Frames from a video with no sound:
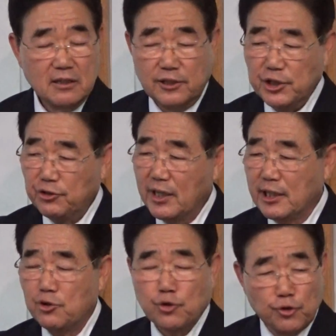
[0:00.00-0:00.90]
그리스도
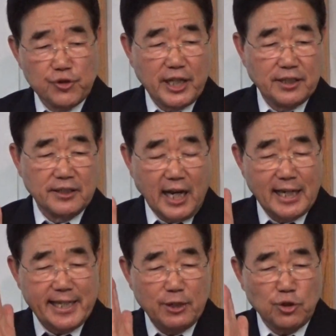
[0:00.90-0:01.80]
함께 죽은 자들이에요.
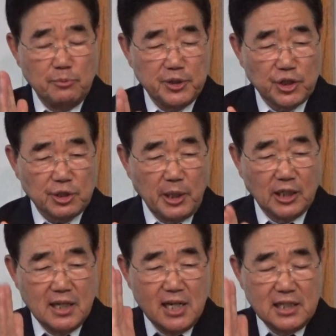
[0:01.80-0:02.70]
내가 예수를
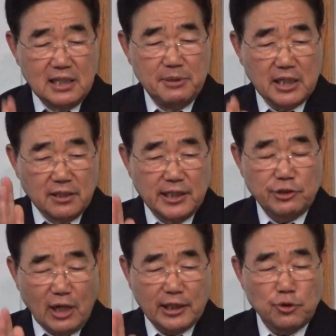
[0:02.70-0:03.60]
믿었으면 이미
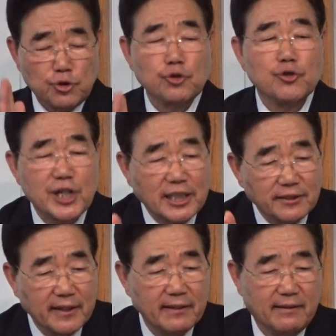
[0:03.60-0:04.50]
그리스도 함께 죽은
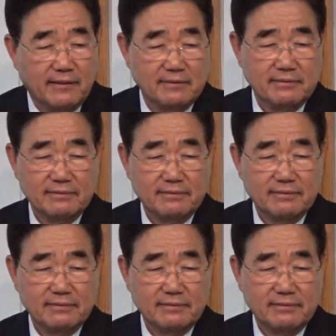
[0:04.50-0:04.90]
자들이에요.